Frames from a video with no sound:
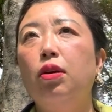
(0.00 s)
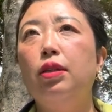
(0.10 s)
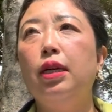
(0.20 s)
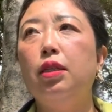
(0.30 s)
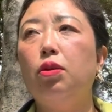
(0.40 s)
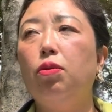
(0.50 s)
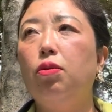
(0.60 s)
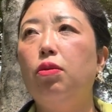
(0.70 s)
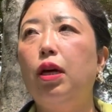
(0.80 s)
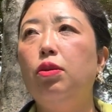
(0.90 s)
なんだろう、
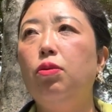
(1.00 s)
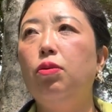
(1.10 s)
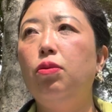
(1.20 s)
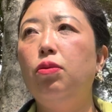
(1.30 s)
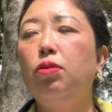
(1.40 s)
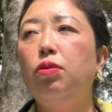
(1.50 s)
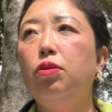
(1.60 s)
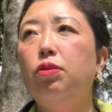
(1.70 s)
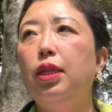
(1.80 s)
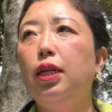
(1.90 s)
あのー、
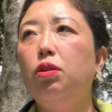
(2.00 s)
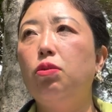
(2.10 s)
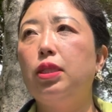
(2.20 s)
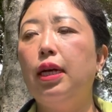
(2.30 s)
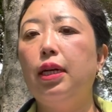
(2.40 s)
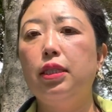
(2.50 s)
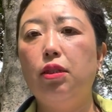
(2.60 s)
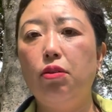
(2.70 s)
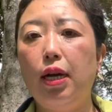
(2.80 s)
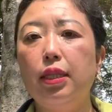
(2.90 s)
ゆったりと参加し
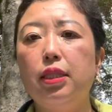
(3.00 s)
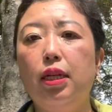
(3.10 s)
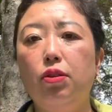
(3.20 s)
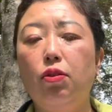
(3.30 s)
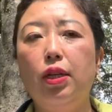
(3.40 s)
てる感じなのよ。